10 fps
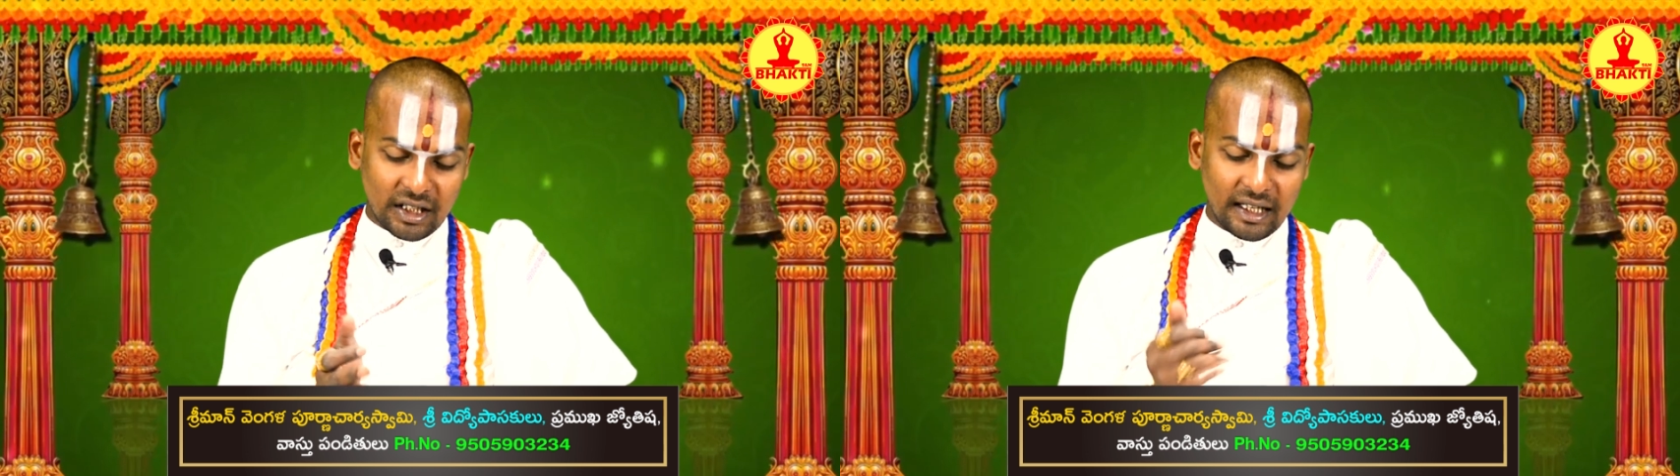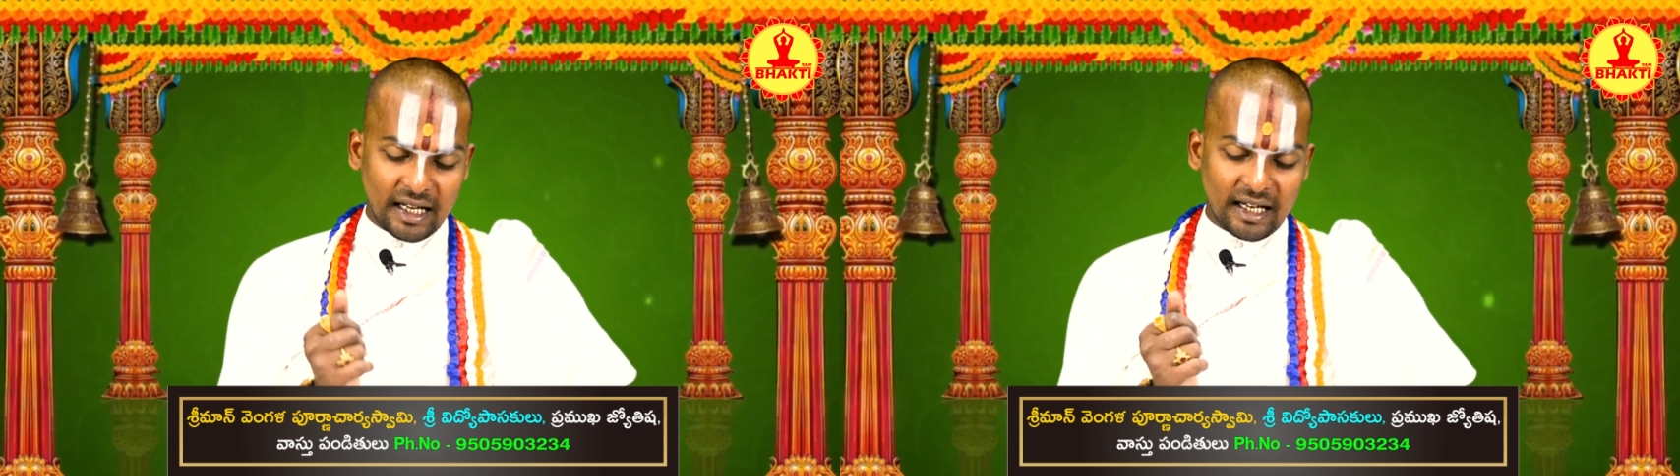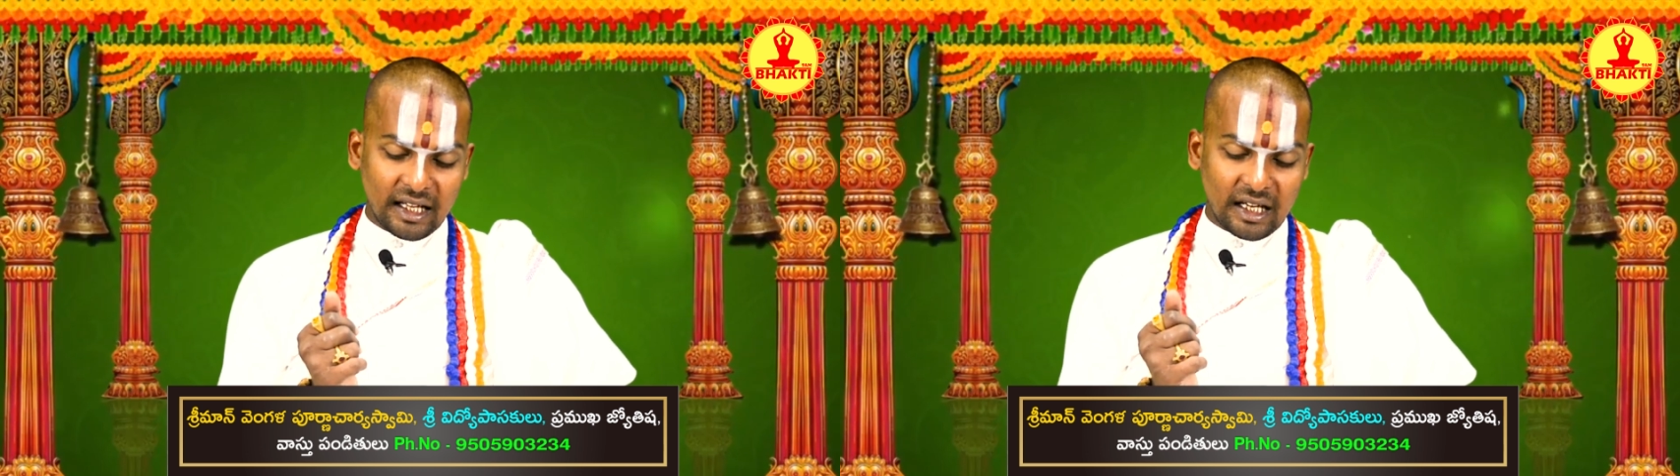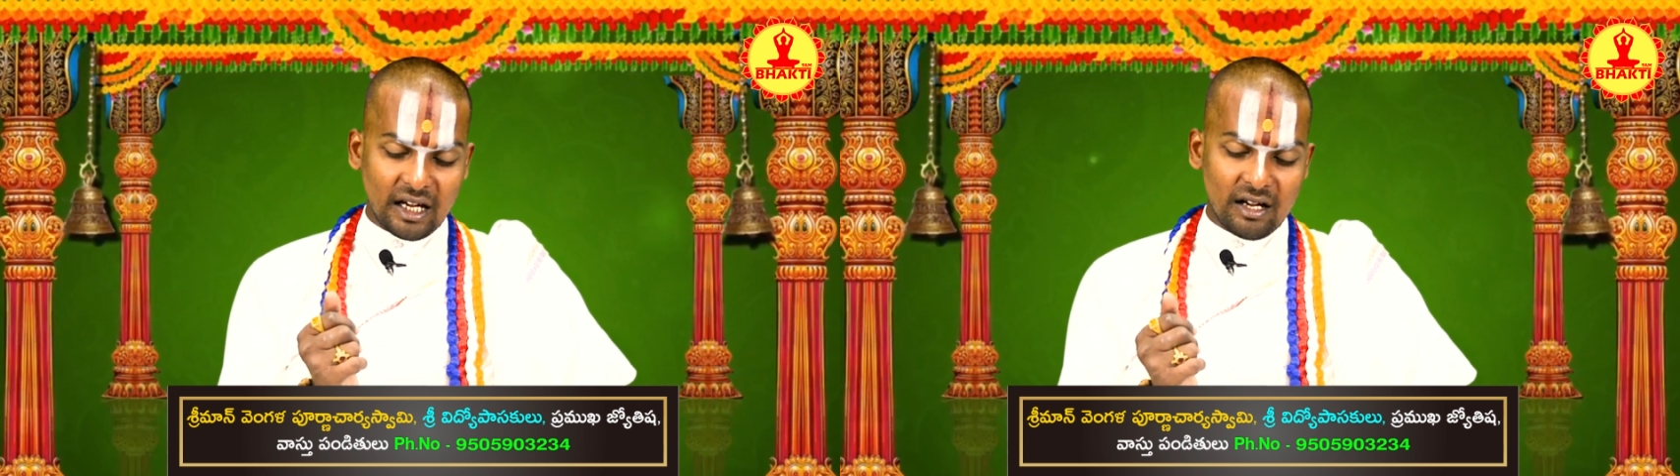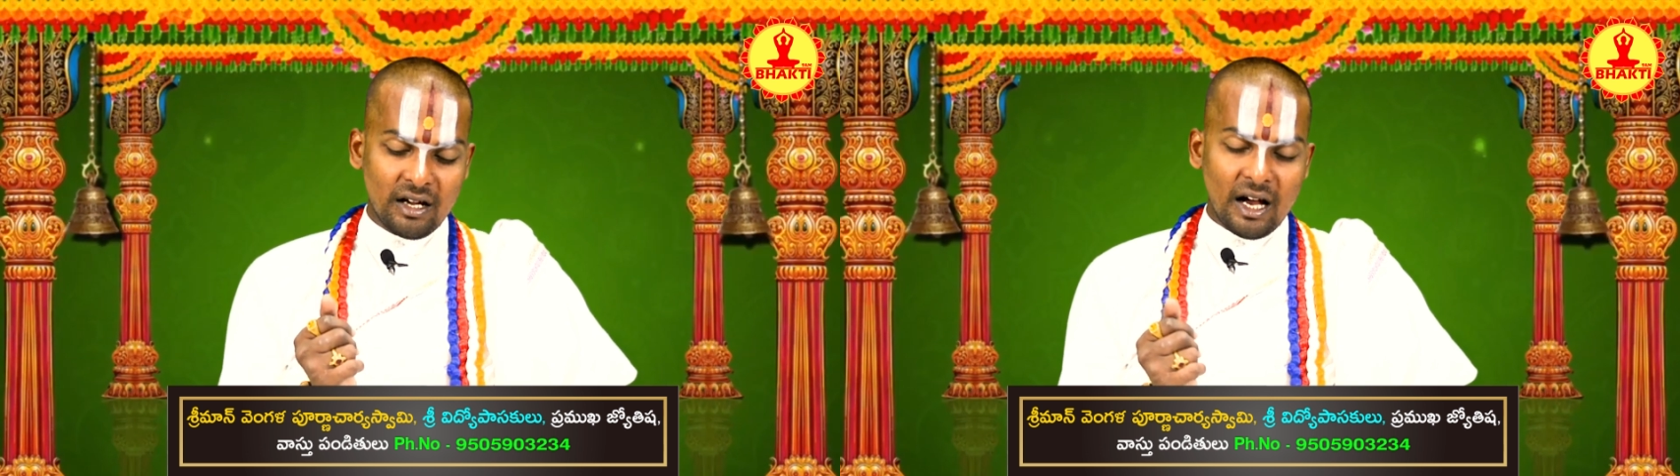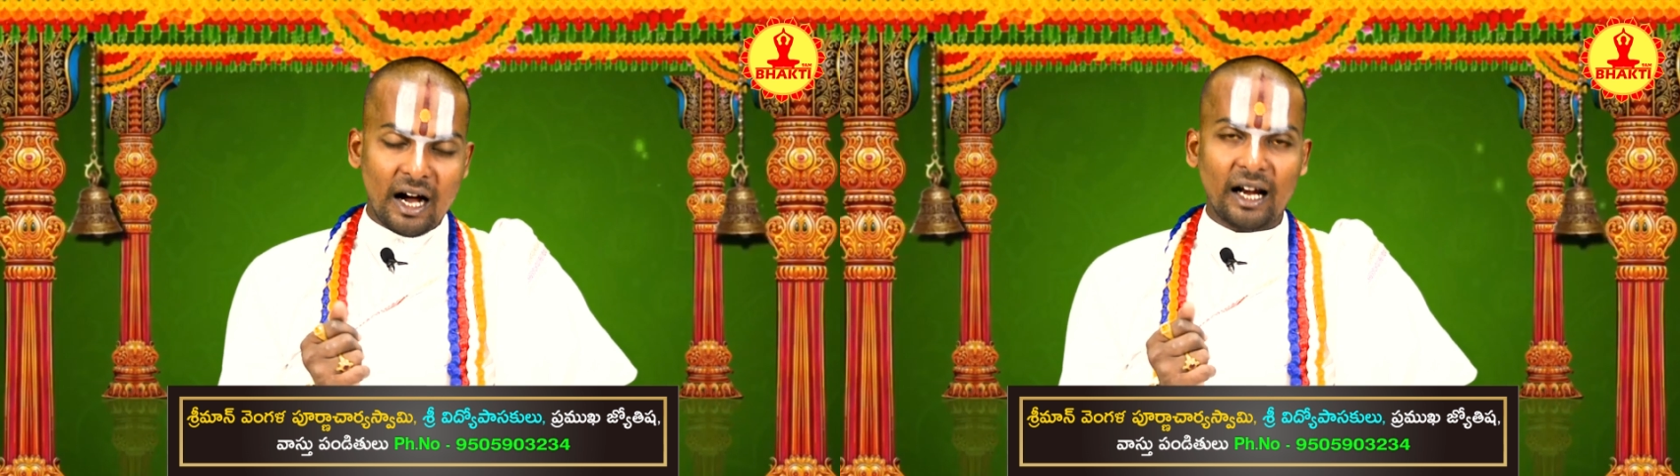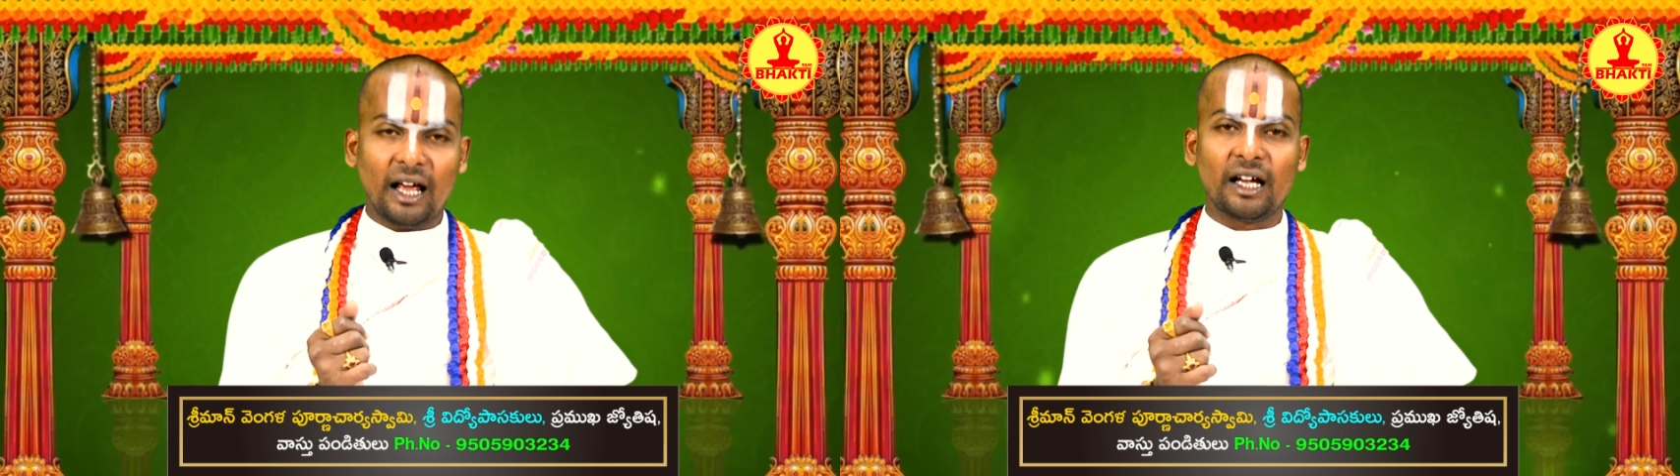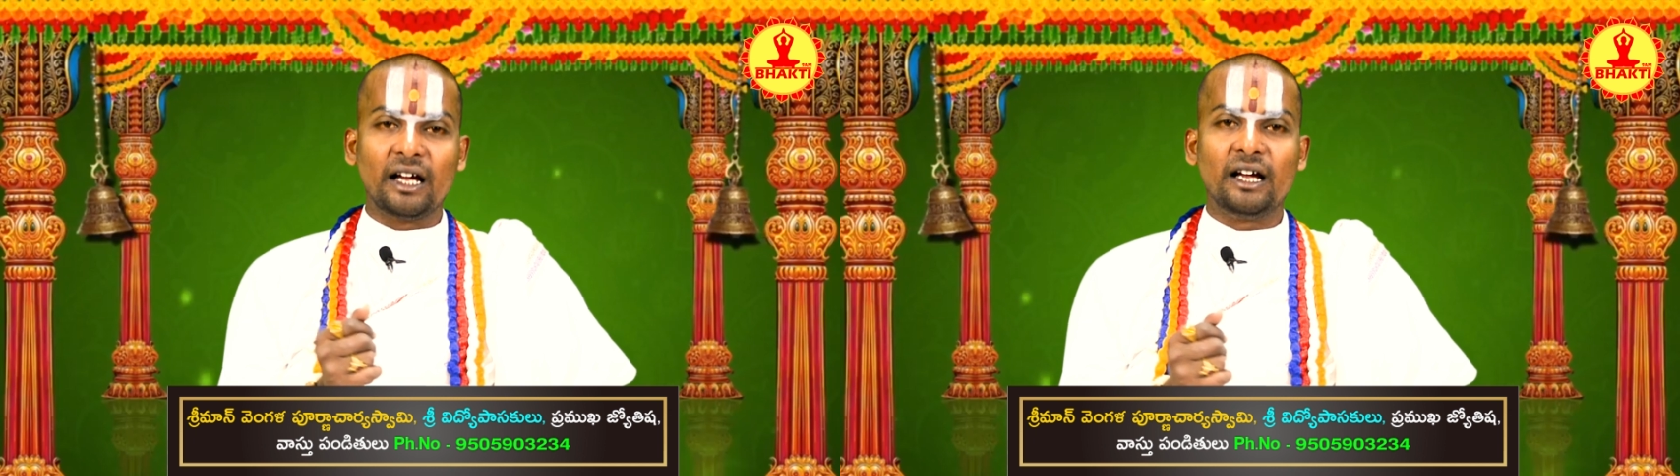చేయడానికి
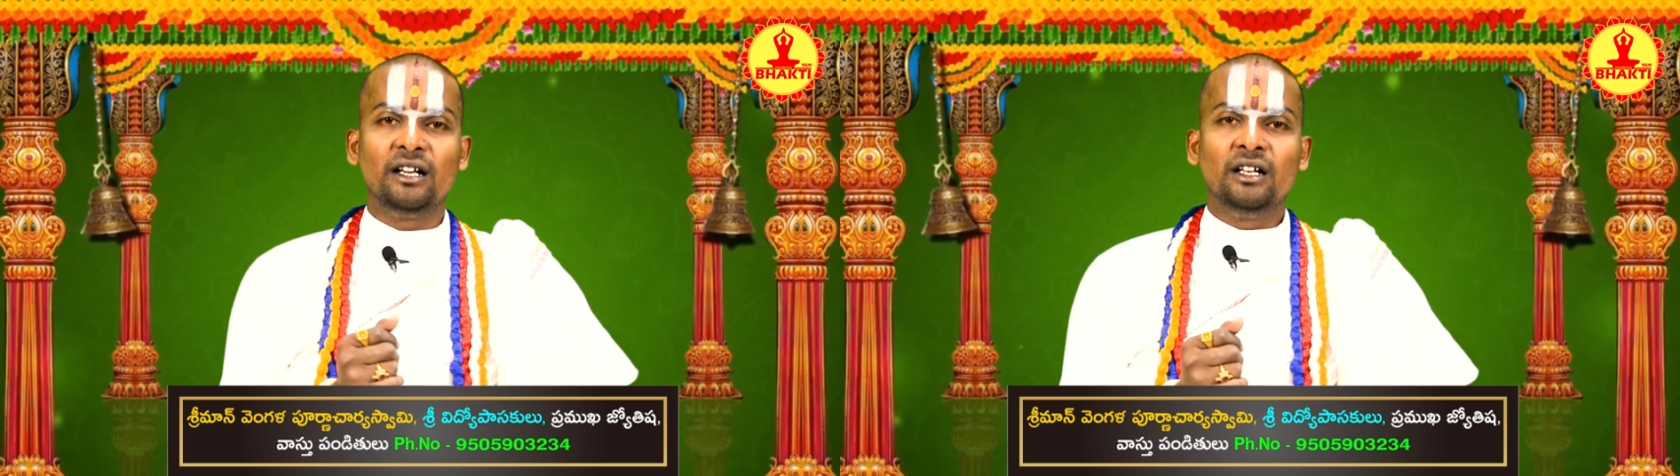అలాగే